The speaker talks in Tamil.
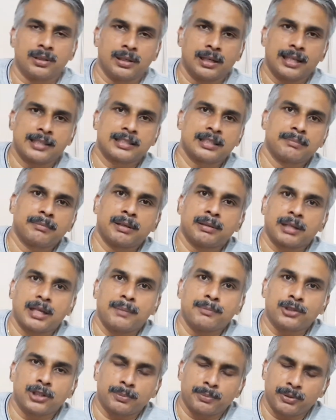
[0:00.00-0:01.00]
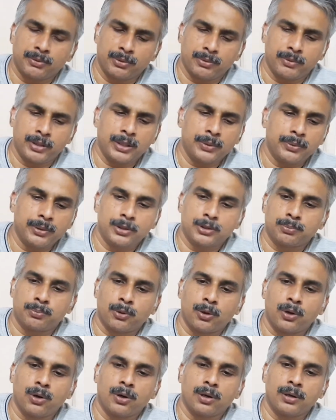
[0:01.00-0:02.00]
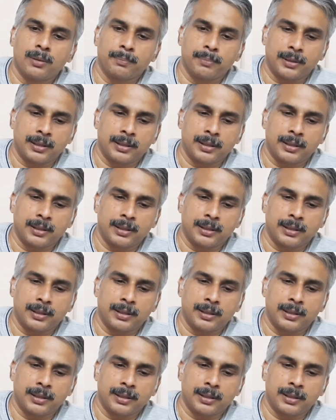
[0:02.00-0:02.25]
லாஸ்ட் eh, டைம் நான் காமிச்சிருப்பேன் வெரி வெரி ஸ்மால்